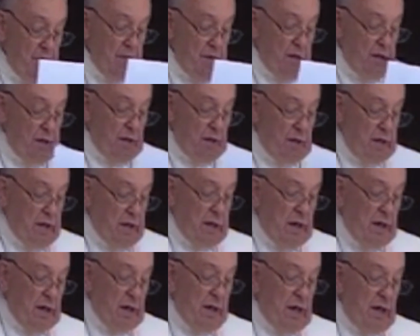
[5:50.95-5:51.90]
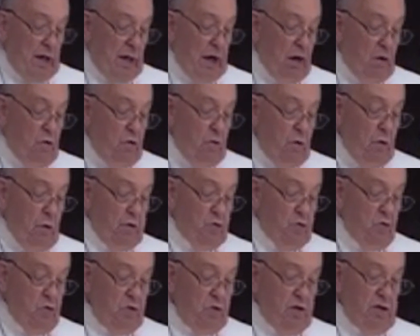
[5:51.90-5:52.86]
lòng nhiệt thành và quảng đại
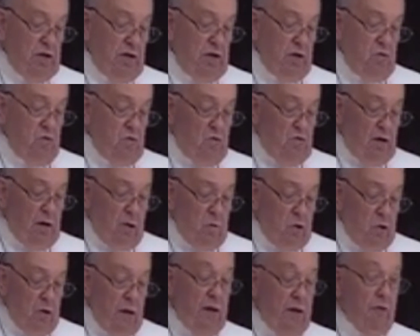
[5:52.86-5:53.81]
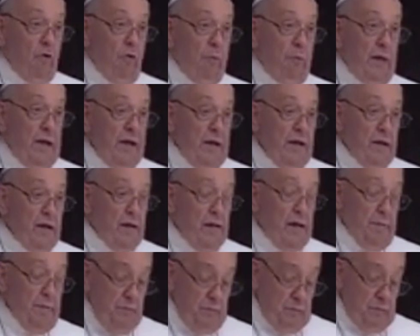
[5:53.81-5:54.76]
và cả nhiều đau khổ
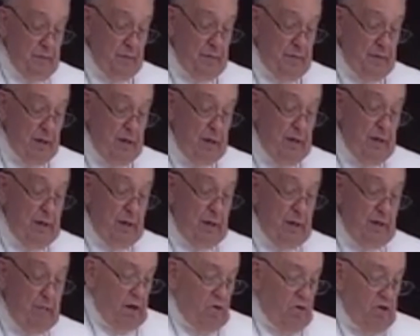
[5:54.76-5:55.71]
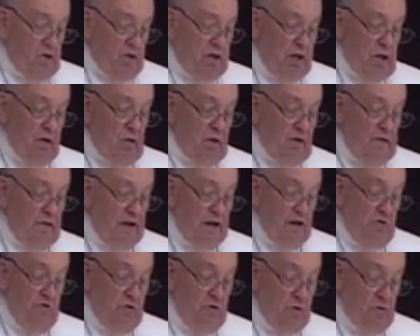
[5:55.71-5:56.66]
đã mang lên mình lời Chúa
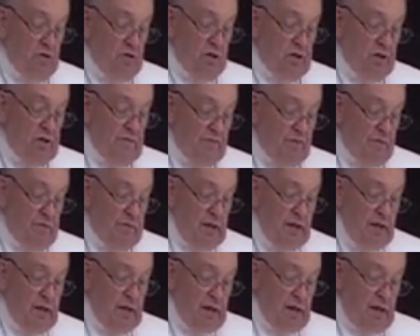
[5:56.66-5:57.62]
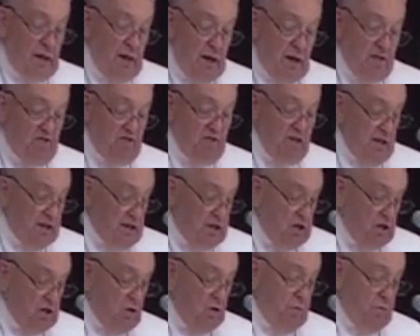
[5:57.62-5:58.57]
và dân Chúa. Đức Thánh
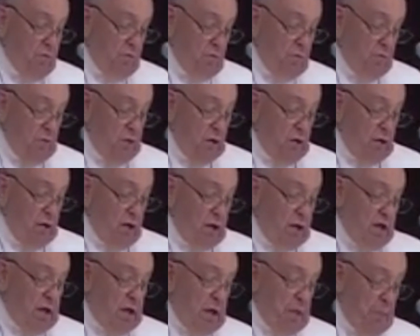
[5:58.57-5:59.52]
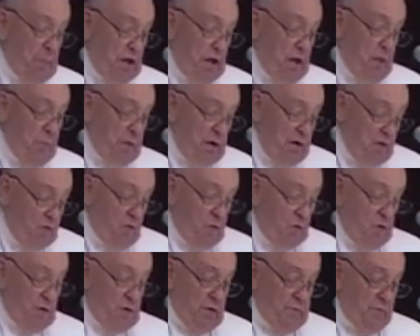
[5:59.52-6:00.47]
Cha cũng mời gọi mọi người chúc
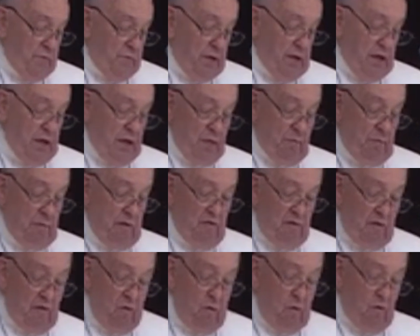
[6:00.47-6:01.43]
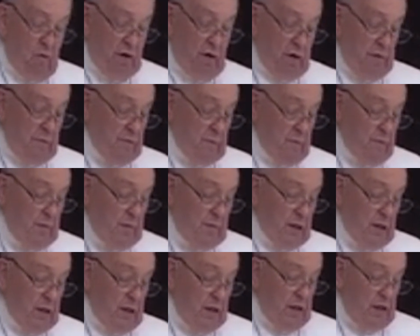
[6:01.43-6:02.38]
mừng các cha sở.
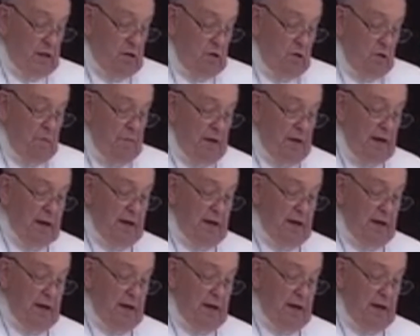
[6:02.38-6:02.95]
Cuối cùng,